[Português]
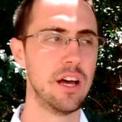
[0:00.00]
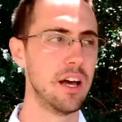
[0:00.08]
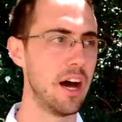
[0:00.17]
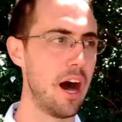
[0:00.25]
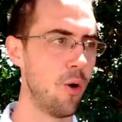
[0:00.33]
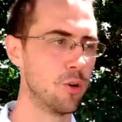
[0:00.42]

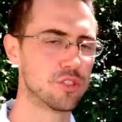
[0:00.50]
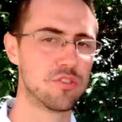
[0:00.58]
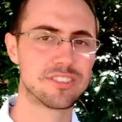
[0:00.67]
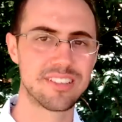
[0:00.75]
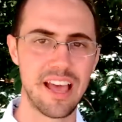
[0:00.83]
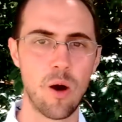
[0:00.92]
aonde
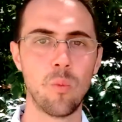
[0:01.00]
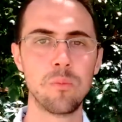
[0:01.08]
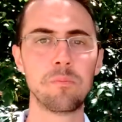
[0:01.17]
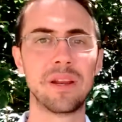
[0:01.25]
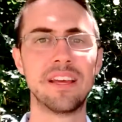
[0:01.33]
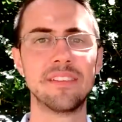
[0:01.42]
você é um
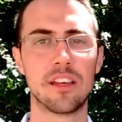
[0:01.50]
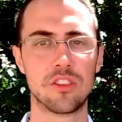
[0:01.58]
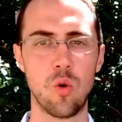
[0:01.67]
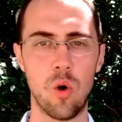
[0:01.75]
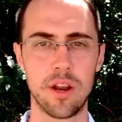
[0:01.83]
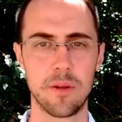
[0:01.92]

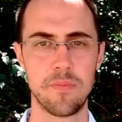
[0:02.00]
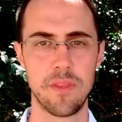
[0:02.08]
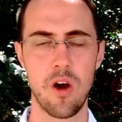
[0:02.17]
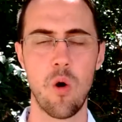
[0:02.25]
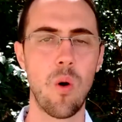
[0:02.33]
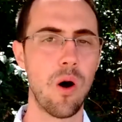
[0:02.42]
empreendedor
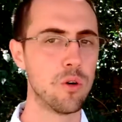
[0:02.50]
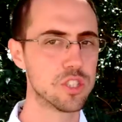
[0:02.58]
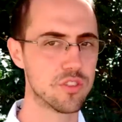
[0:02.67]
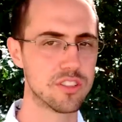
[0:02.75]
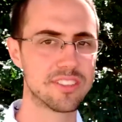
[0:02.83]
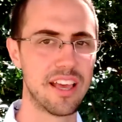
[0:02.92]
ou aonde
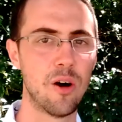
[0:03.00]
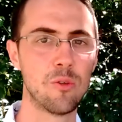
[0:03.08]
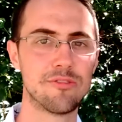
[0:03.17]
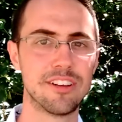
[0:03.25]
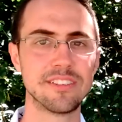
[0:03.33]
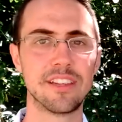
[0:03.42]
você é um
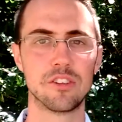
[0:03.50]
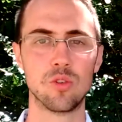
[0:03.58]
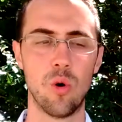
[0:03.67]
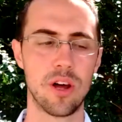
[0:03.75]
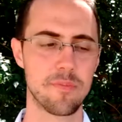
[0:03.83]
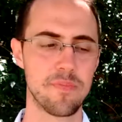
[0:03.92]

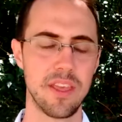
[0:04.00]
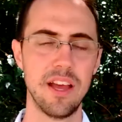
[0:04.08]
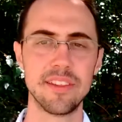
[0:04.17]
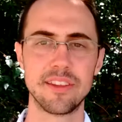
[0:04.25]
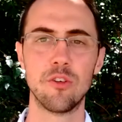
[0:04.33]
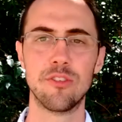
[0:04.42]
vendedor,
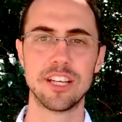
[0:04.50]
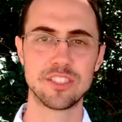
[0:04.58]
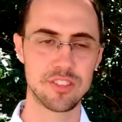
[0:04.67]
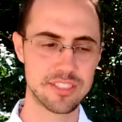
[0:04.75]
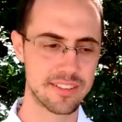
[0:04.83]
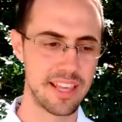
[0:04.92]
talvez
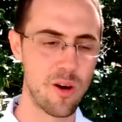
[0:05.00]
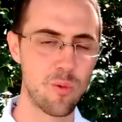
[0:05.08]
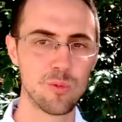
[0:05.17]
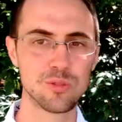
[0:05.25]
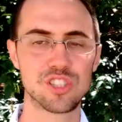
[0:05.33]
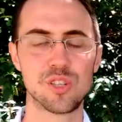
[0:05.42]
você tenha
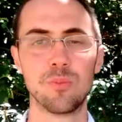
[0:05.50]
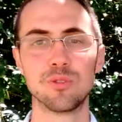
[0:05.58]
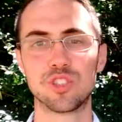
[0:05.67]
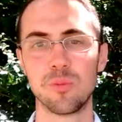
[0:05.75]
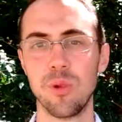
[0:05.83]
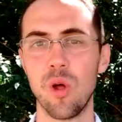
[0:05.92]
alguns tipos de
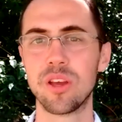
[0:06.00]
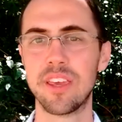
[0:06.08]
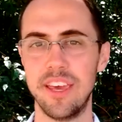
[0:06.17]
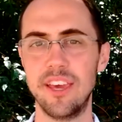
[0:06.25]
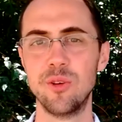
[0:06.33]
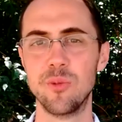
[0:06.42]

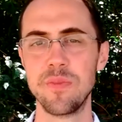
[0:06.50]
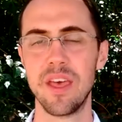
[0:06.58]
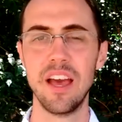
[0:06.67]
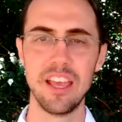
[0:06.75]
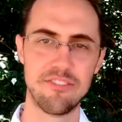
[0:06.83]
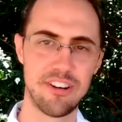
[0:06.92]
bloqueio.
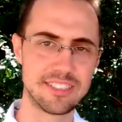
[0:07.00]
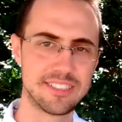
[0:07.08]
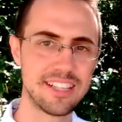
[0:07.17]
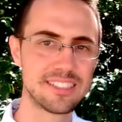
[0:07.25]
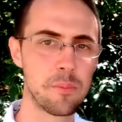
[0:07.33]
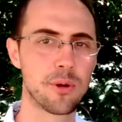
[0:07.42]
E fazer
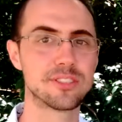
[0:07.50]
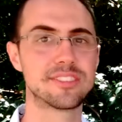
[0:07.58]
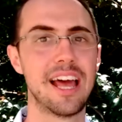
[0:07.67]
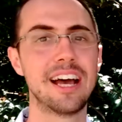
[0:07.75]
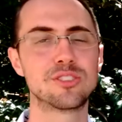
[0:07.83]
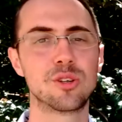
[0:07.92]
esse
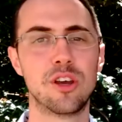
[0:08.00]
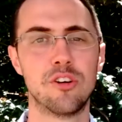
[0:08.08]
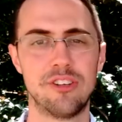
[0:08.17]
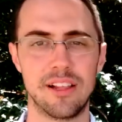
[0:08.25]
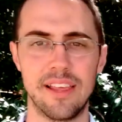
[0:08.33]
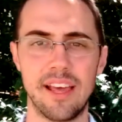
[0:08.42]
processo que eu
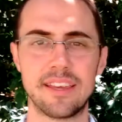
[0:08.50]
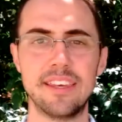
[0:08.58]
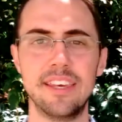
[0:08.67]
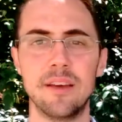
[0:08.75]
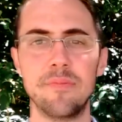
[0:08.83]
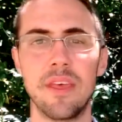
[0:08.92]
falei
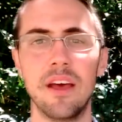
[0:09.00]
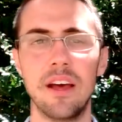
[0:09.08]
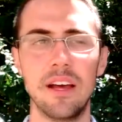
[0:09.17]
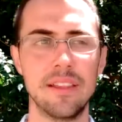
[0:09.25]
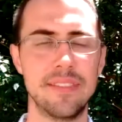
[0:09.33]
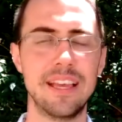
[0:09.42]
aqui nem